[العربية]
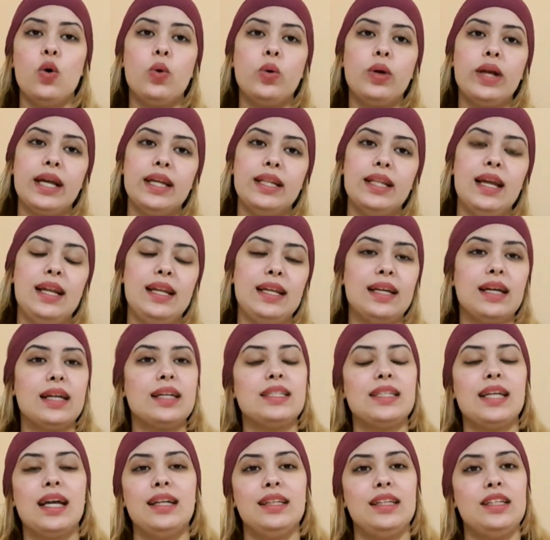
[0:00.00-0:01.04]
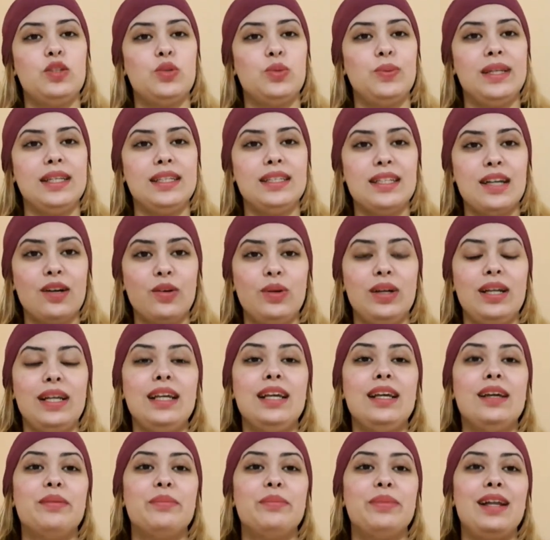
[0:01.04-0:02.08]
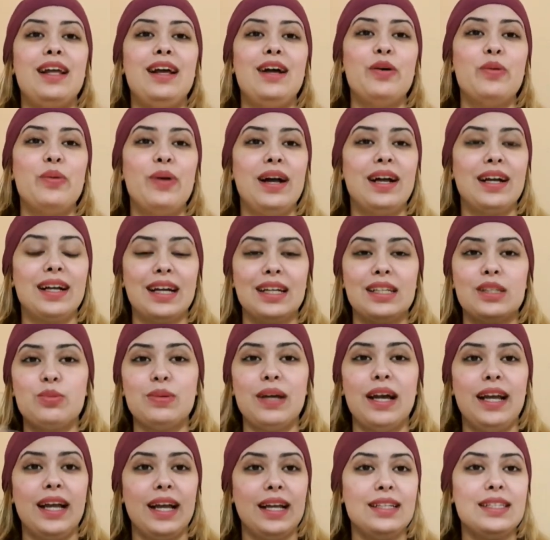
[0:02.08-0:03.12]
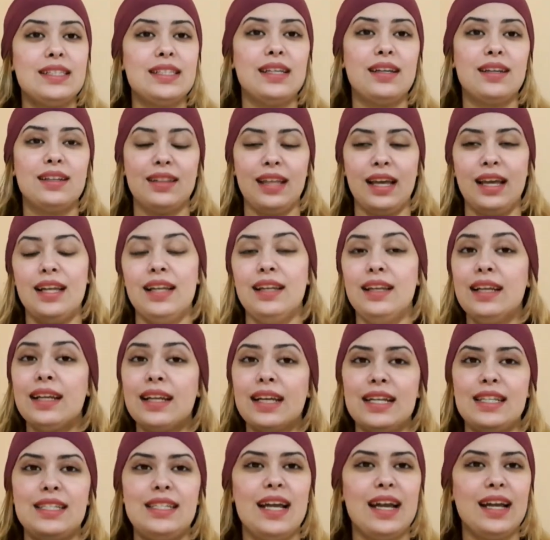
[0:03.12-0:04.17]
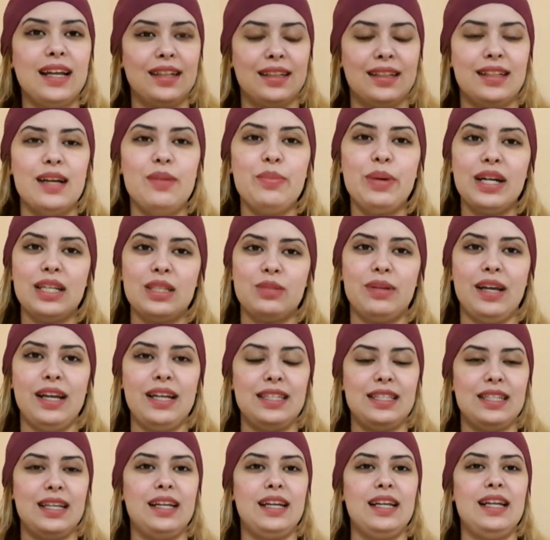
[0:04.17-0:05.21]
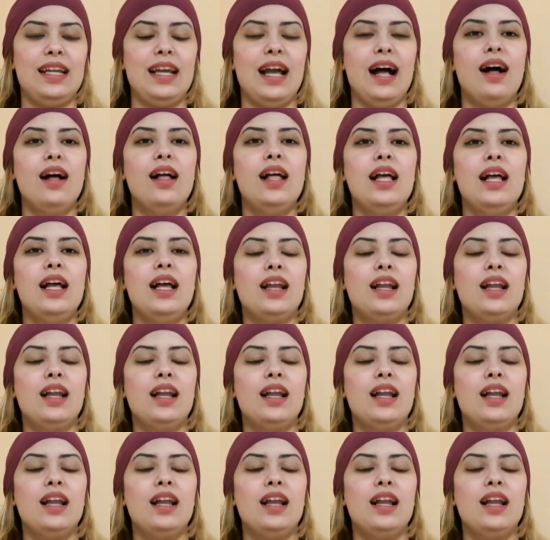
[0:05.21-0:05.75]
وكذلك اختي غادي تولي تاكلي بلا هواك غتبقاي غير تسرطين اللي لقيتيها قدامك كتبقاي تاكليها